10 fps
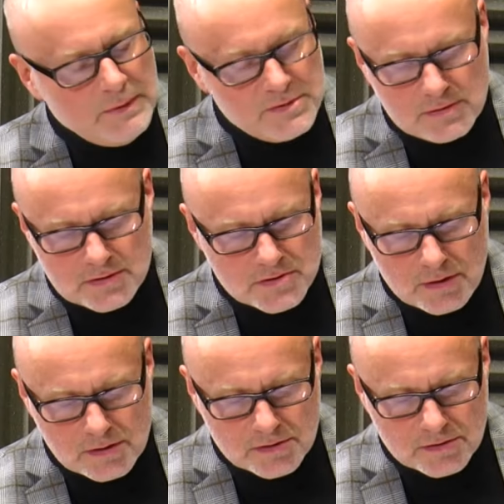pamiętacie,
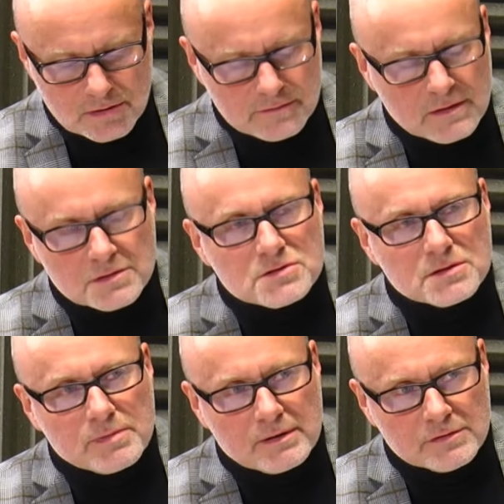jak
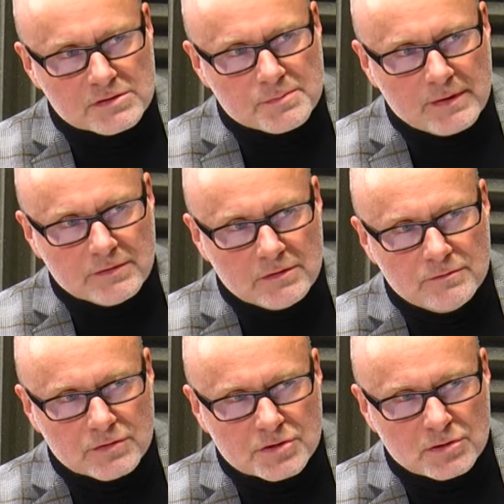krytykowaliście Prawo i
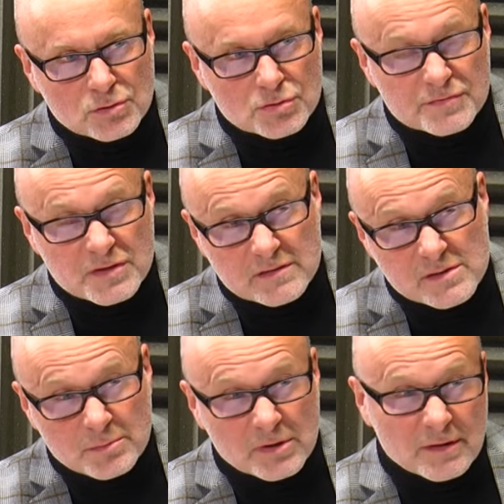Sprawiedliwość, gdy już w
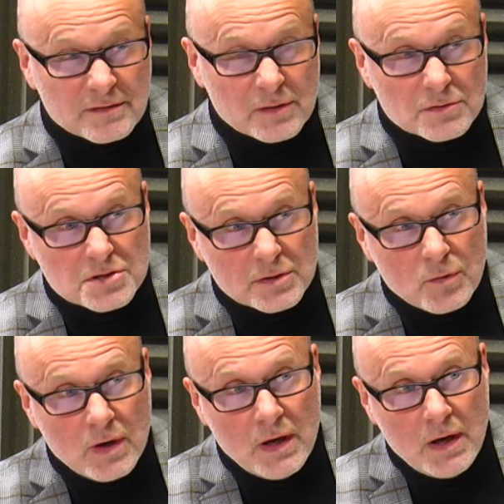czerwcu pojawiały się
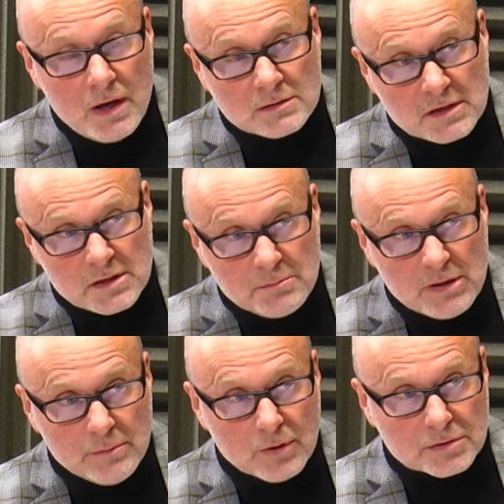takie
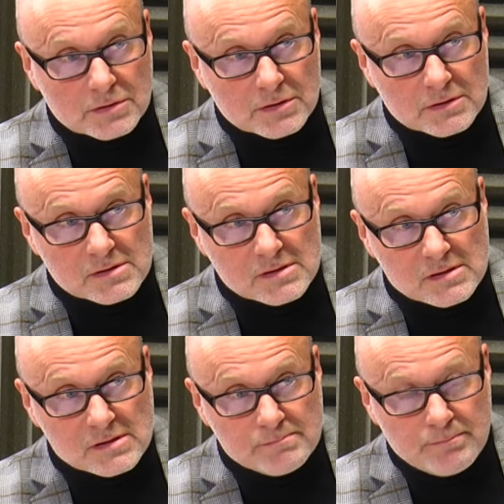billboardy
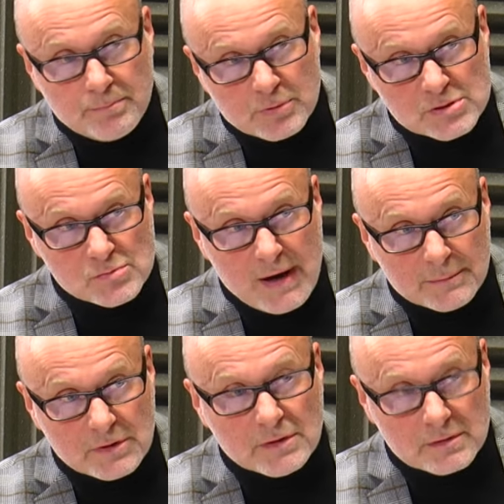z
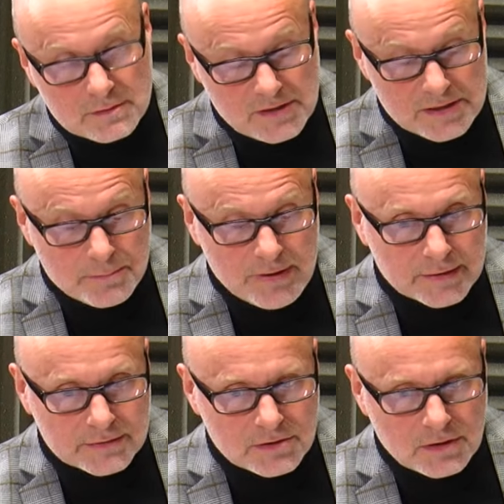posłami tej
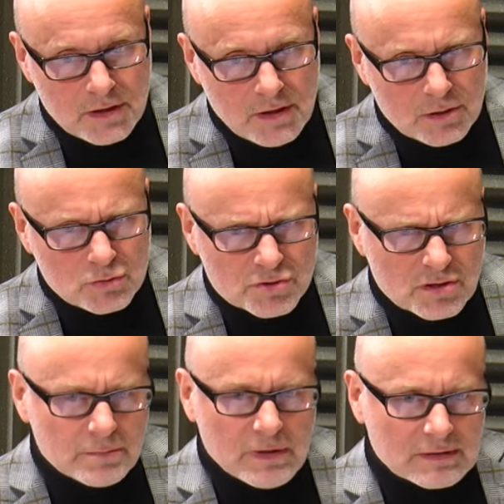partii, którzy
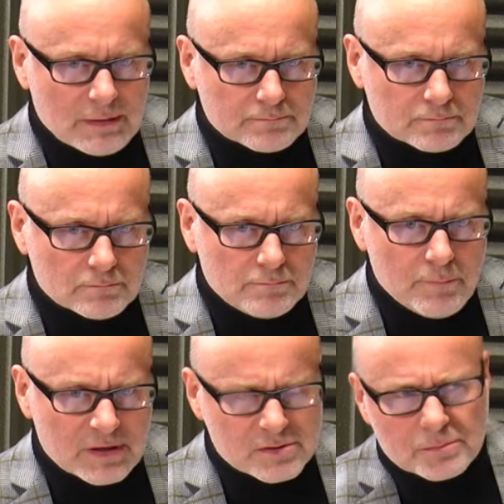chyba tam
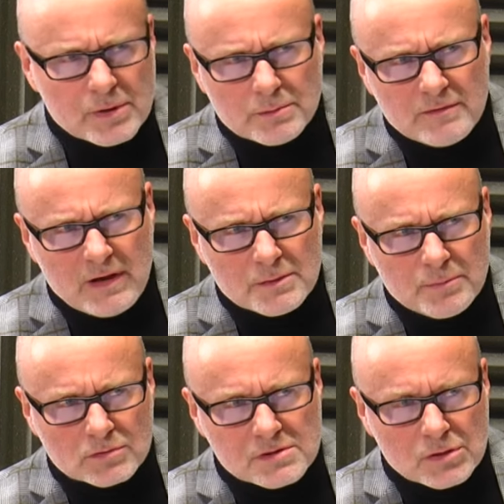bardzo promowali
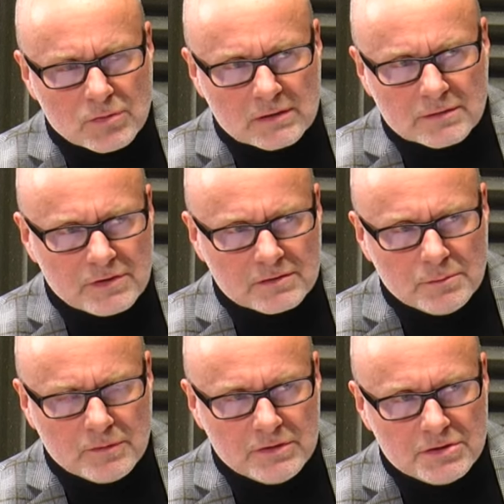Polski Ład. Wtedy
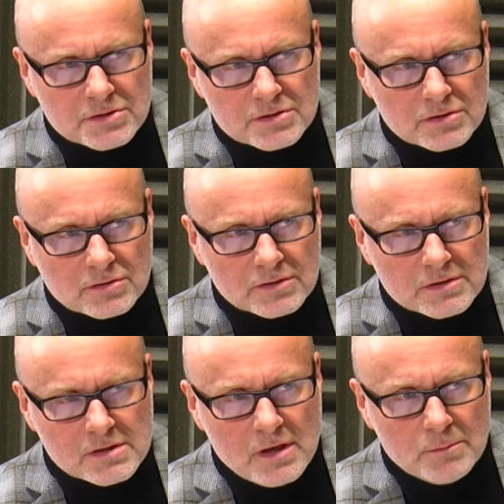mówiliście, że to
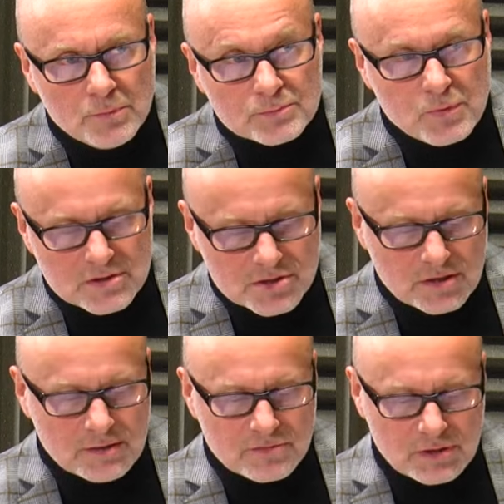jest pod
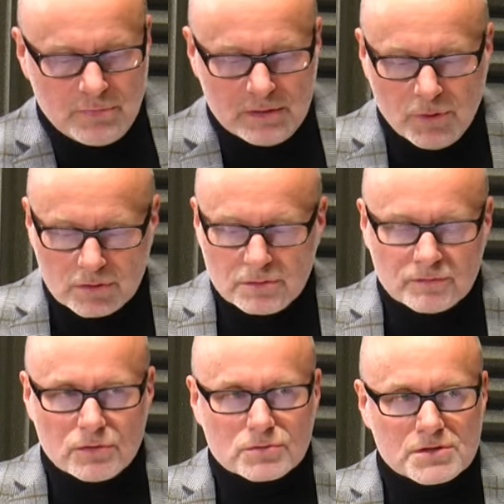płaszczykiem tych billboardów,
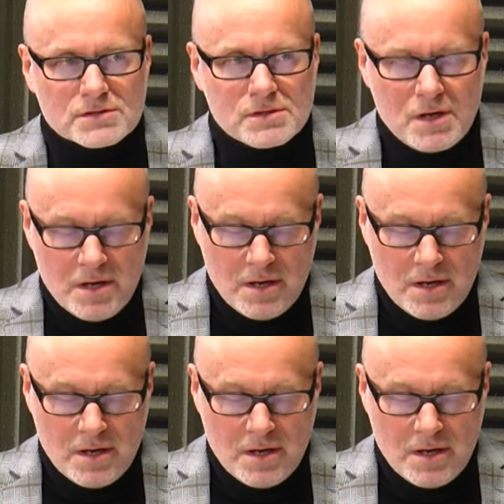to już jest